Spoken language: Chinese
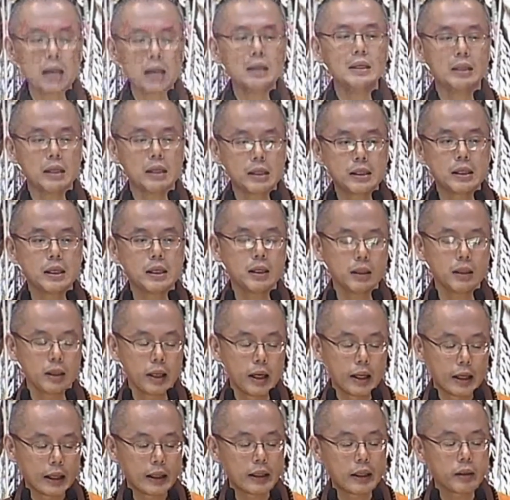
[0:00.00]
谅你的心，
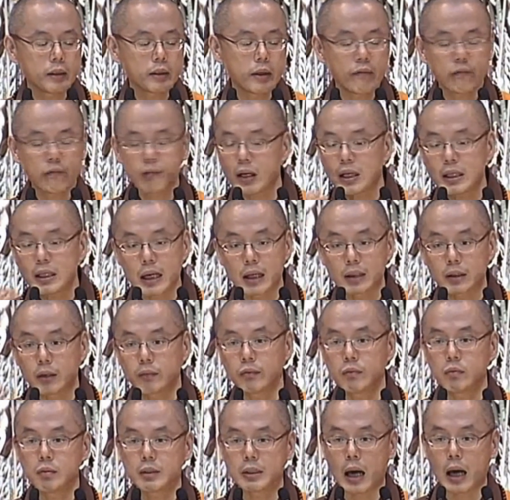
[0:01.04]
一定呢非常的
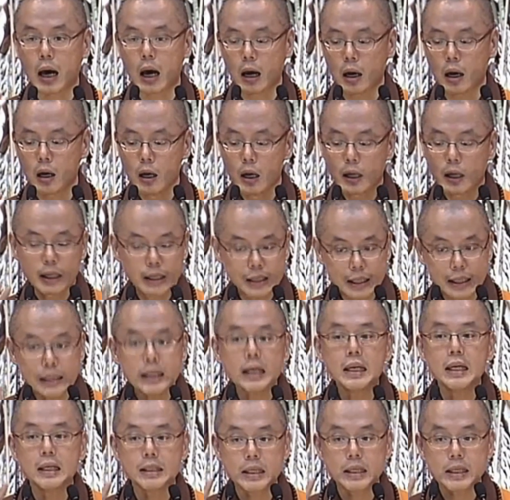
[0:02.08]
复杂。可是这
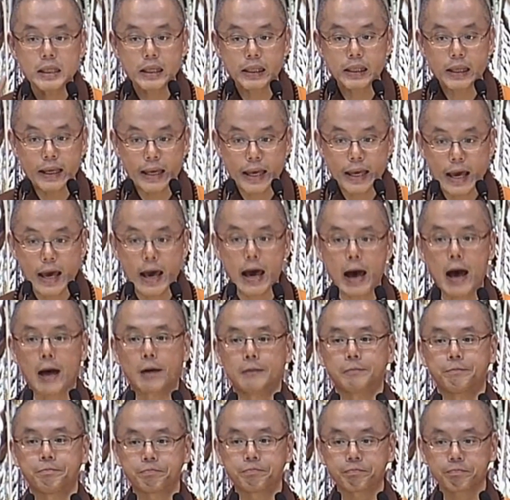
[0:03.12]
也是你的业啊。
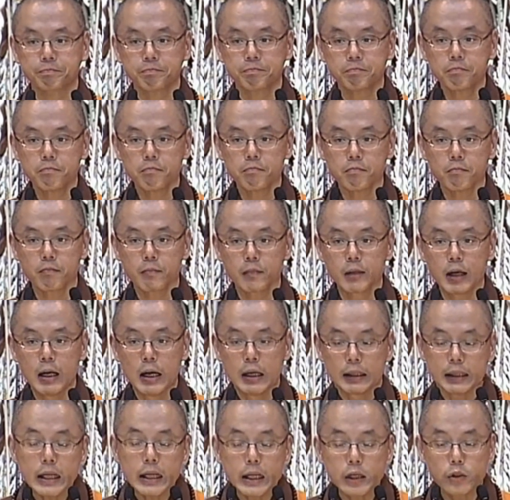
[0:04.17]

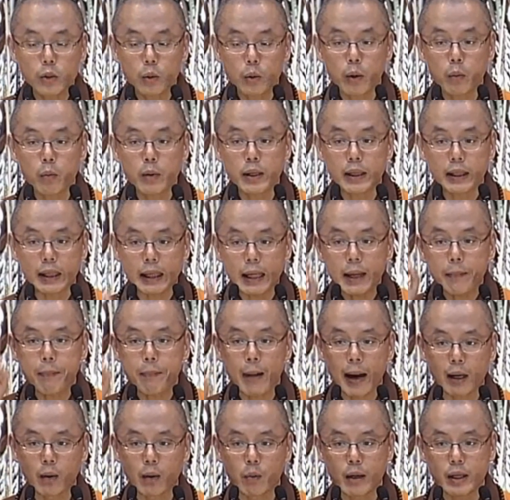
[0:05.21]
那你就会问一
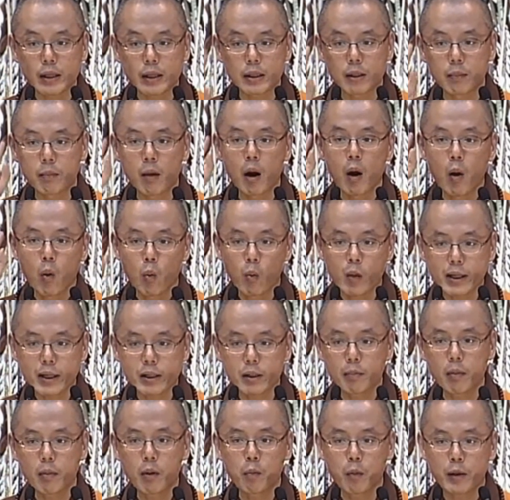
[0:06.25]
百个为什么？为
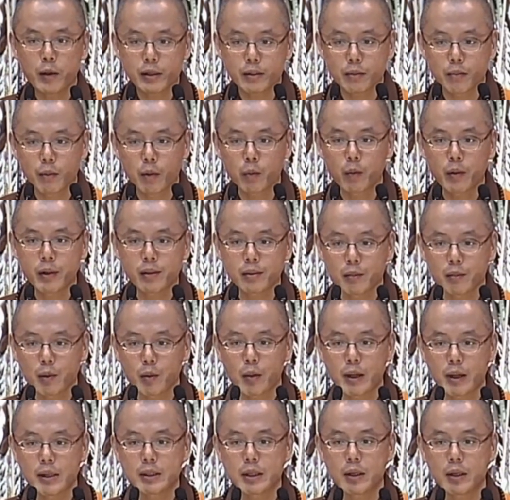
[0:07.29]
什么？为什么？为什么？
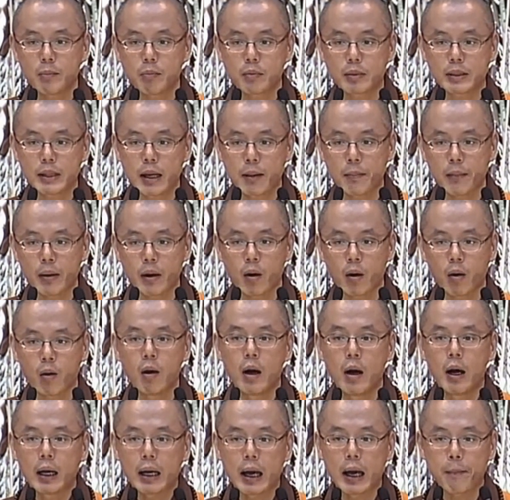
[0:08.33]
观世音菩萨没有
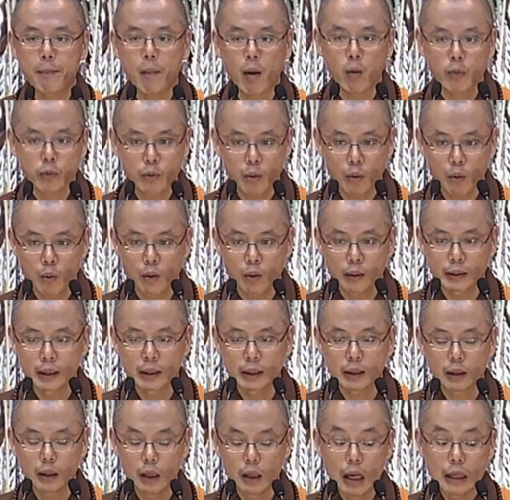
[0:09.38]
来保佑我
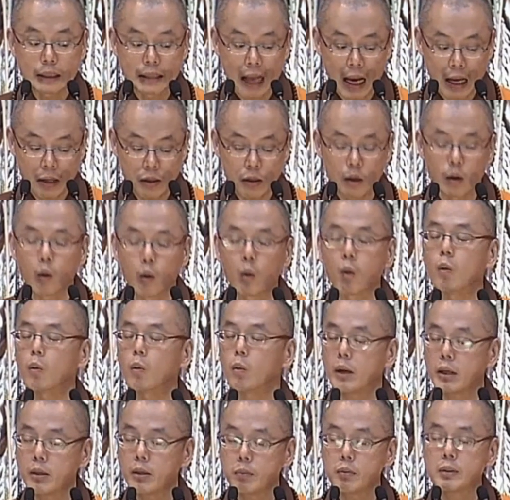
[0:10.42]
呢？答案有，
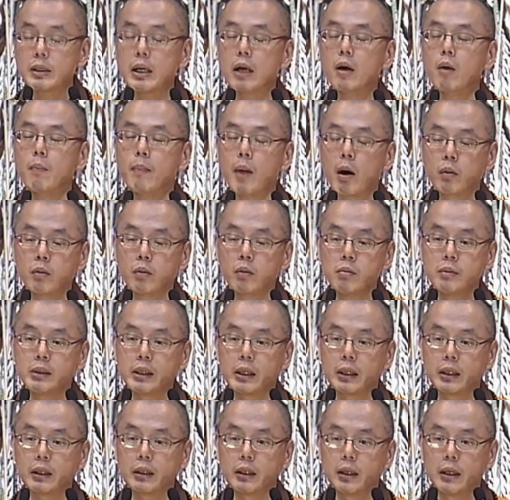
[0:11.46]
观音菩萨要保佑
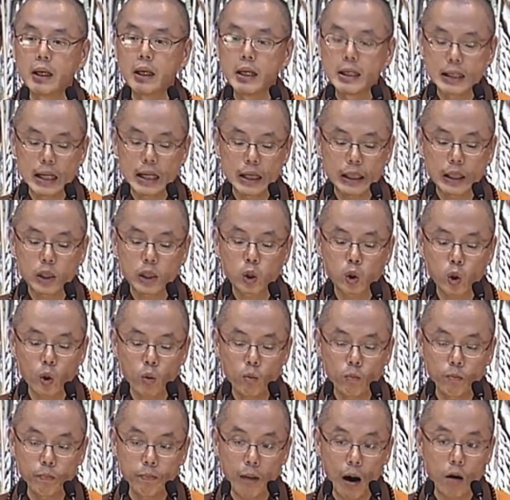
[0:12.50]
你，让你
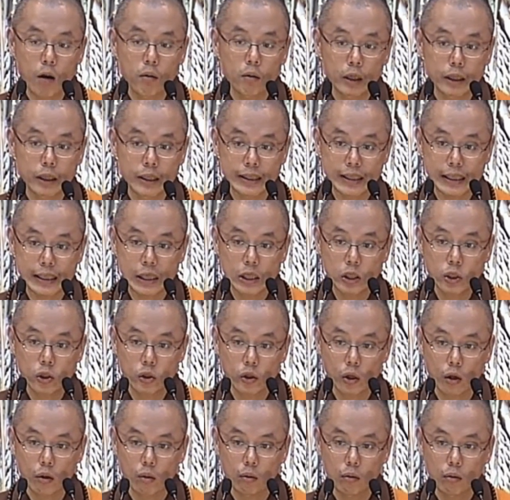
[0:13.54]
重报而轻
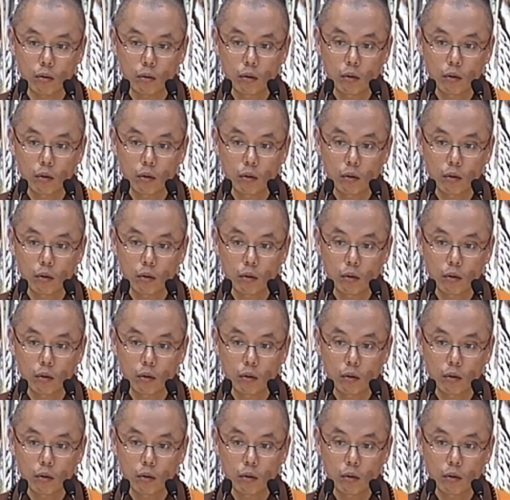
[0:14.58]
受，